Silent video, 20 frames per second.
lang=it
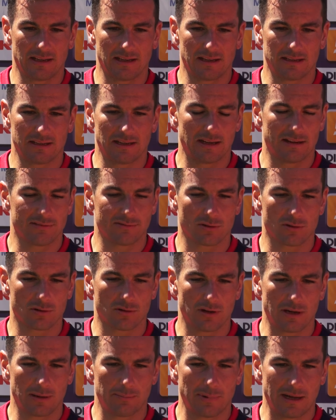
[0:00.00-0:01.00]
e nel lavoro
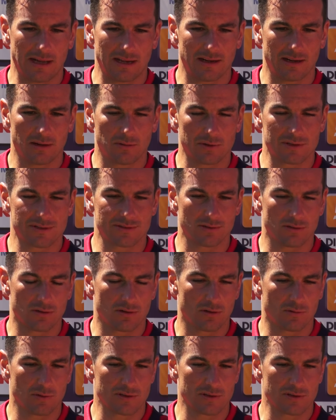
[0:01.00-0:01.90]
con la palla e questo,